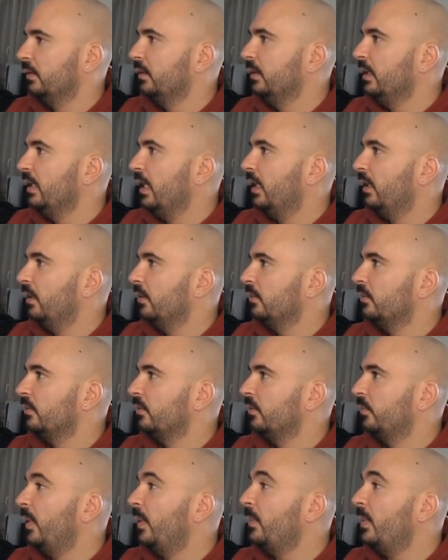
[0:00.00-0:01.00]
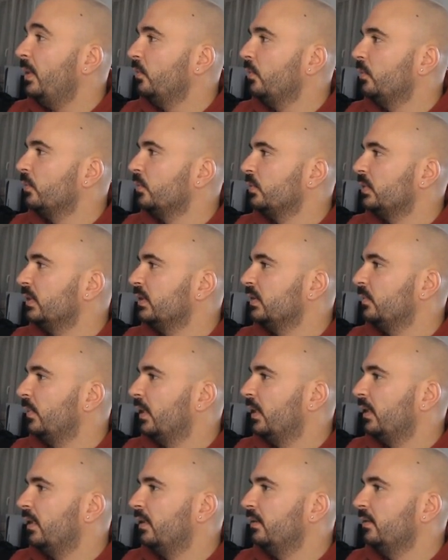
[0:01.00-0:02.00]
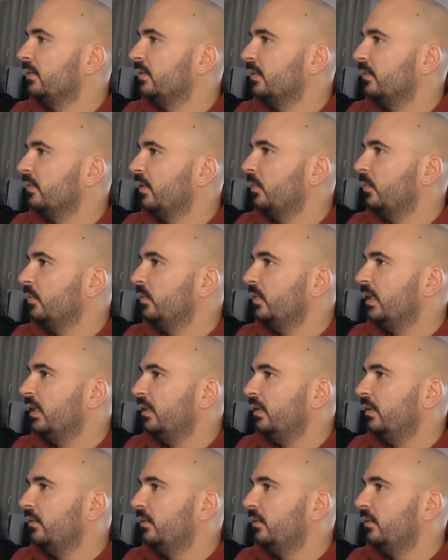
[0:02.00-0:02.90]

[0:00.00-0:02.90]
Il y a euh, pas mal de monde qui se balade, c'est vraiment très, euh,